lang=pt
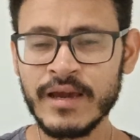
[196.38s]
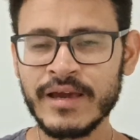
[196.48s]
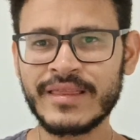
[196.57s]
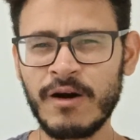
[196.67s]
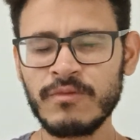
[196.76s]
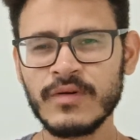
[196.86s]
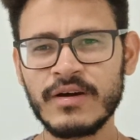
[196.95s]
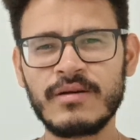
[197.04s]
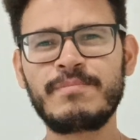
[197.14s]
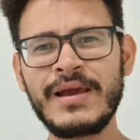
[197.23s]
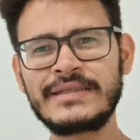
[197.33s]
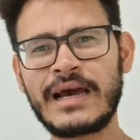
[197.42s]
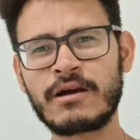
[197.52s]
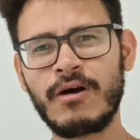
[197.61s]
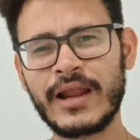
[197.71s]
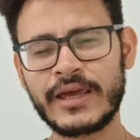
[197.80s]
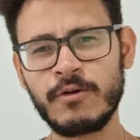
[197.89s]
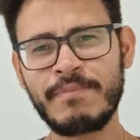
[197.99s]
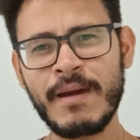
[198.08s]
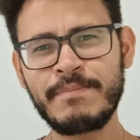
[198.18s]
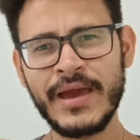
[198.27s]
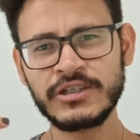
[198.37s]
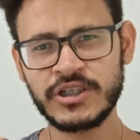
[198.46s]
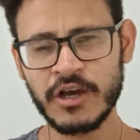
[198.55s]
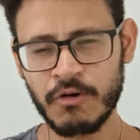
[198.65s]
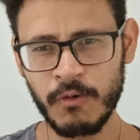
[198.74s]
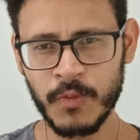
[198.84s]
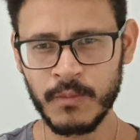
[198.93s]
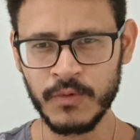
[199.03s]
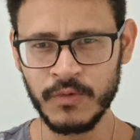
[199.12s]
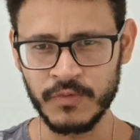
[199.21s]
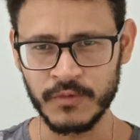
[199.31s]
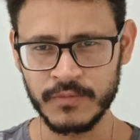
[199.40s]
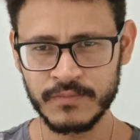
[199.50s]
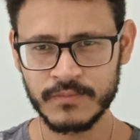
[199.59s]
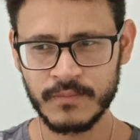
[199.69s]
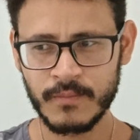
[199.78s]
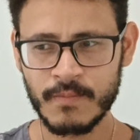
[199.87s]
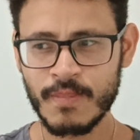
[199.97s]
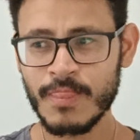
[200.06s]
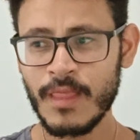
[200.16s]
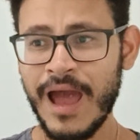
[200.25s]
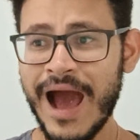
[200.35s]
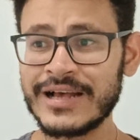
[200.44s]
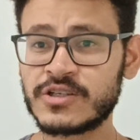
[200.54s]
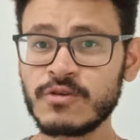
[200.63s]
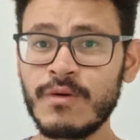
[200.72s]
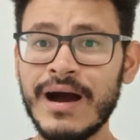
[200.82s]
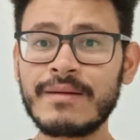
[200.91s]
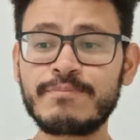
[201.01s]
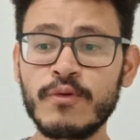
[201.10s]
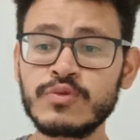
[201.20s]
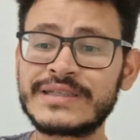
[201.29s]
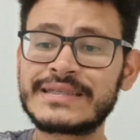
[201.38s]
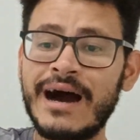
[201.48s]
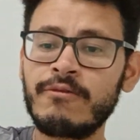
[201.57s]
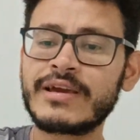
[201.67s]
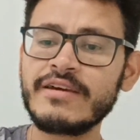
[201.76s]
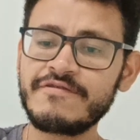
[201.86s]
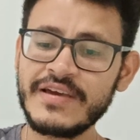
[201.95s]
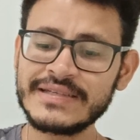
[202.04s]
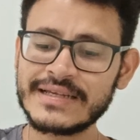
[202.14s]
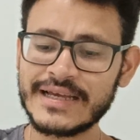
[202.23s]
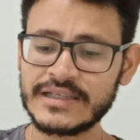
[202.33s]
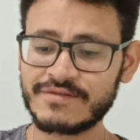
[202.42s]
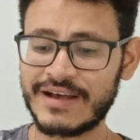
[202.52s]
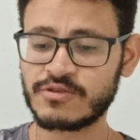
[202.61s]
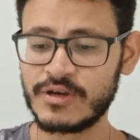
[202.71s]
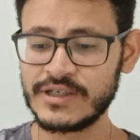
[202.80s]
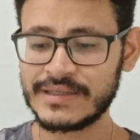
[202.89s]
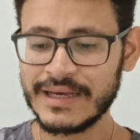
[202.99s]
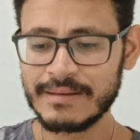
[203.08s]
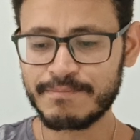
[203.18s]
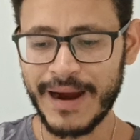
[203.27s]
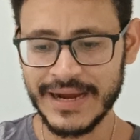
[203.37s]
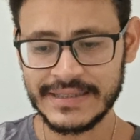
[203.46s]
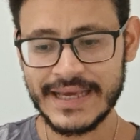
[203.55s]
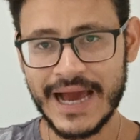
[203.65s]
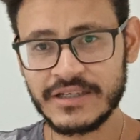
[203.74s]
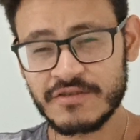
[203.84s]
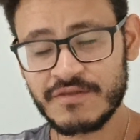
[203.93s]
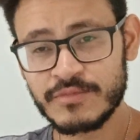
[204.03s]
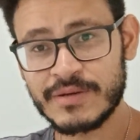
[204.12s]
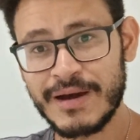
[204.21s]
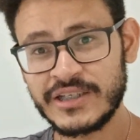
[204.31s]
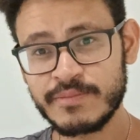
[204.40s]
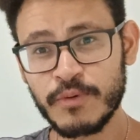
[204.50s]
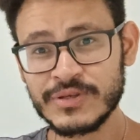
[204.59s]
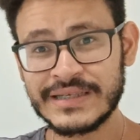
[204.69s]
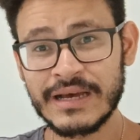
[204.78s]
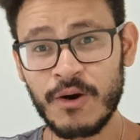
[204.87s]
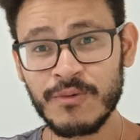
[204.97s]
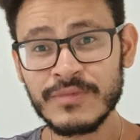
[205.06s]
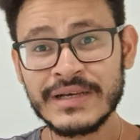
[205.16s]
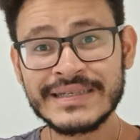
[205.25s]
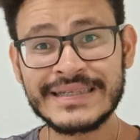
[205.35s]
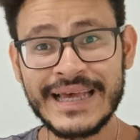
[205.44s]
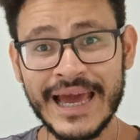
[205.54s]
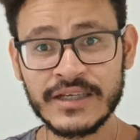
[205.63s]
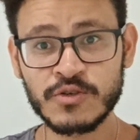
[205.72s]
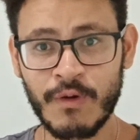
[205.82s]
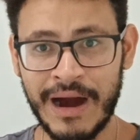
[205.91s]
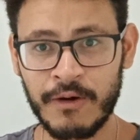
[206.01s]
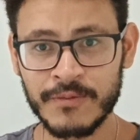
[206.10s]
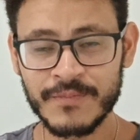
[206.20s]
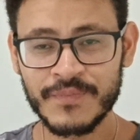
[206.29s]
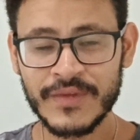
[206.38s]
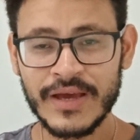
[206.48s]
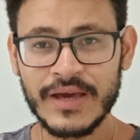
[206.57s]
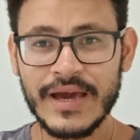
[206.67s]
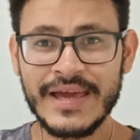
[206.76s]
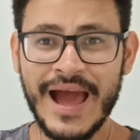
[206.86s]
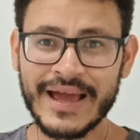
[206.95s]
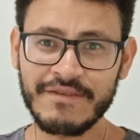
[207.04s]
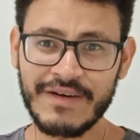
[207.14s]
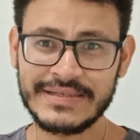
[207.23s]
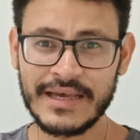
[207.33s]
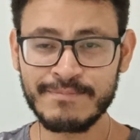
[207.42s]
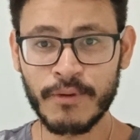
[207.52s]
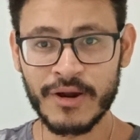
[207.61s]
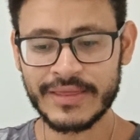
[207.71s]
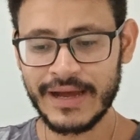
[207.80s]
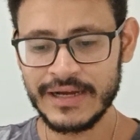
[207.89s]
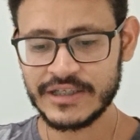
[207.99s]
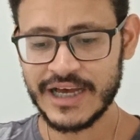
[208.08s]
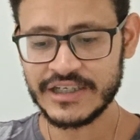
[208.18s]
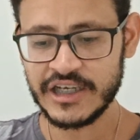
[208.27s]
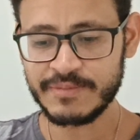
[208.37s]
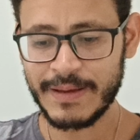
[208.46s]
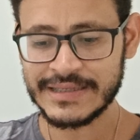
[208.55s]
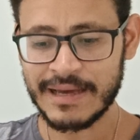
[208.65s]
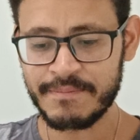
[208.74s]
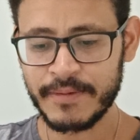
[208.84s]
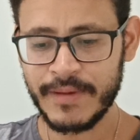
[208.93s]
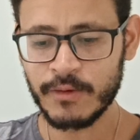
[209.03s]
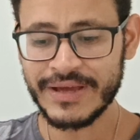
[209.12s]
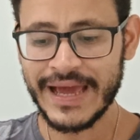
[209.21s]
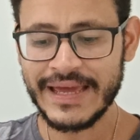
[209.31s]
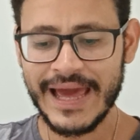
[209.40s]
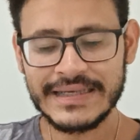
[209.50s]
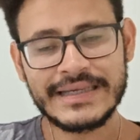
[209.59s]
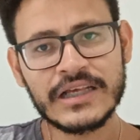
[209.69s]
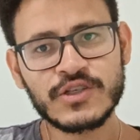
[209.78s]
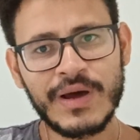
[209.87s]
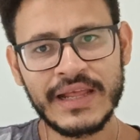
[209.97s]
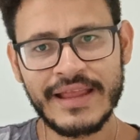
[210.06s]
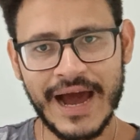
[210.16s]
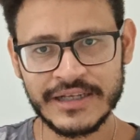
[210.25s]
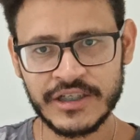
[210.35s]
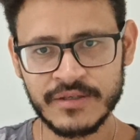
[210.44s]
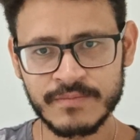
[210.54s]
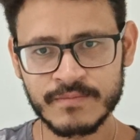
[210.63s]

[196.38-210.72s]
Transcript: Então, pense agora que o bebê chegou no mundo. A sua pulsão que visa satisfações parciais, nós vamos chamar de pulsão sexual. E aqui vai ser importante da gente pensar primeiro o que, que é sexualidade.